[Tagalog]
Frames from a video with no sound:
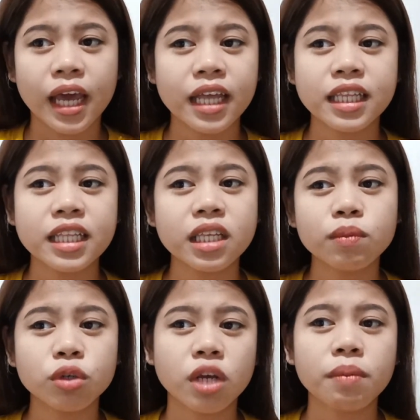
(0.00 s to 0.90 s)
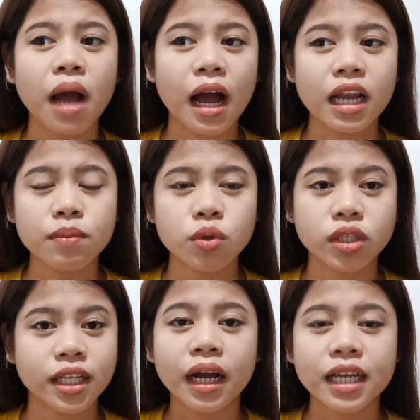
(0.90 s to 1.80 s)
and hindi mo siya
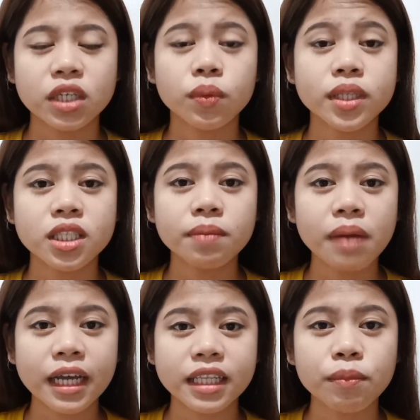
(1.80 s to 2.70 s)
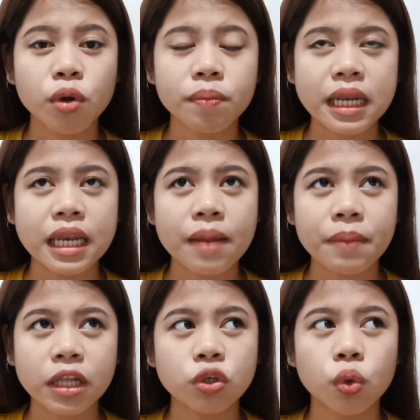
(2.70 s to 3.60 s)
makakalimutan. Kasi once na makita mong may
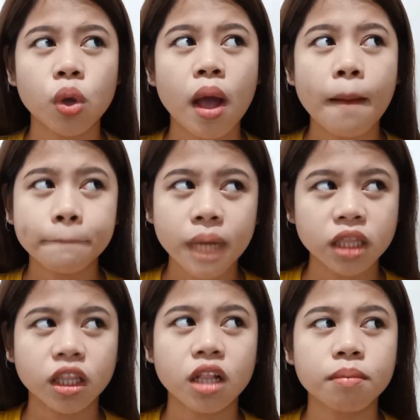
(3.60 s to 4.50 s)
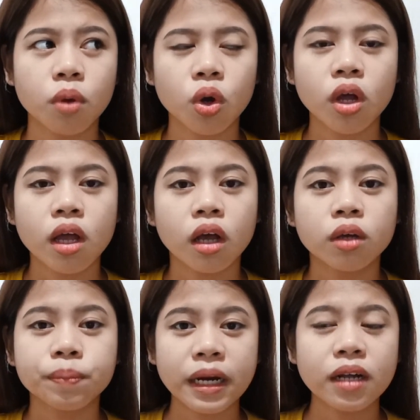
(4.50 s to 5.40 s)
laman yung bottle mo,
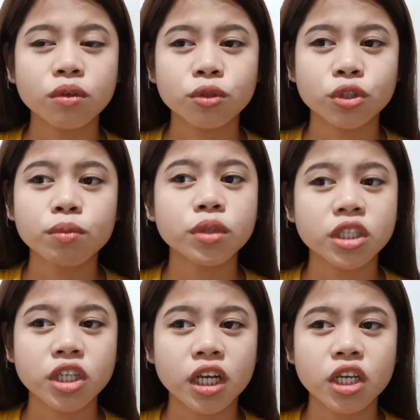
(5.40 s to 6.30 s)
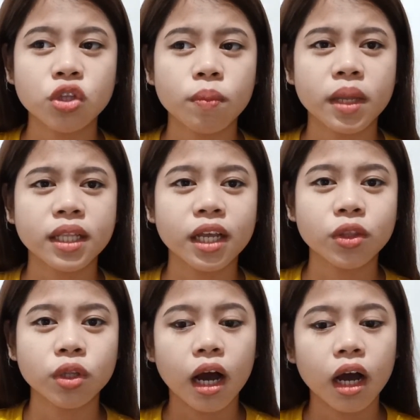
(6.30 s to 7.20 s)
parang gusto mo na siyang inumin,
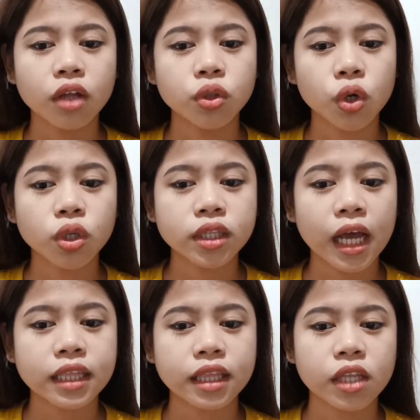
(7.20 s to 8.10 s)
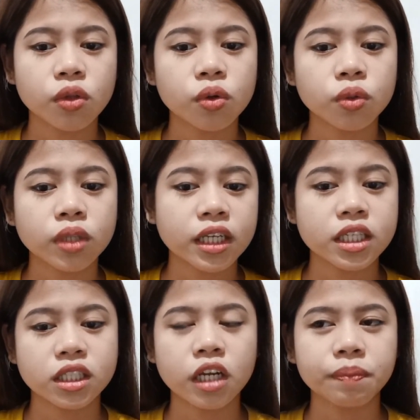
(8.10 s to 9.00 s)
ganun. Uh, noong dati, nung
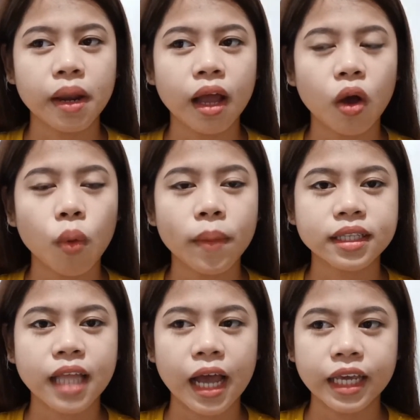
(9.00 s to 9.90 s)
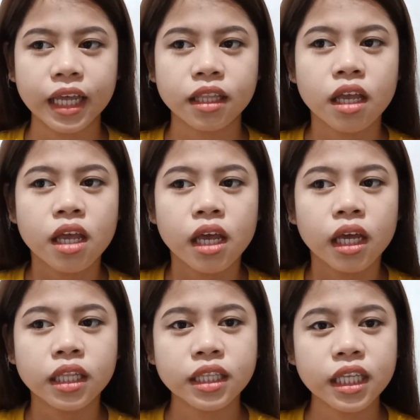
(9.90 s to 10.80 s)
nag-start pa lang ako mag-diet,
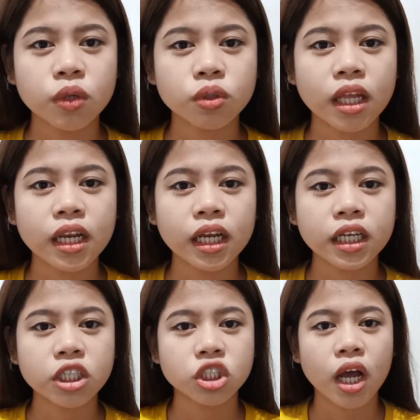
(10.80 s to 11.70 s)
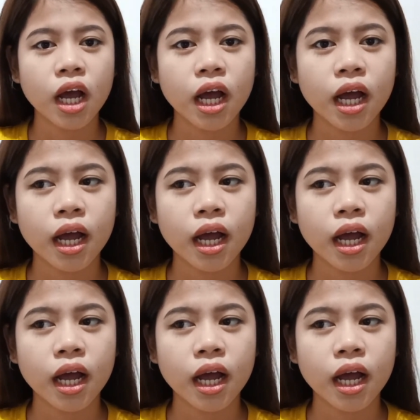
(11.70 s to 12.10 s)
hindi ko talaga siya,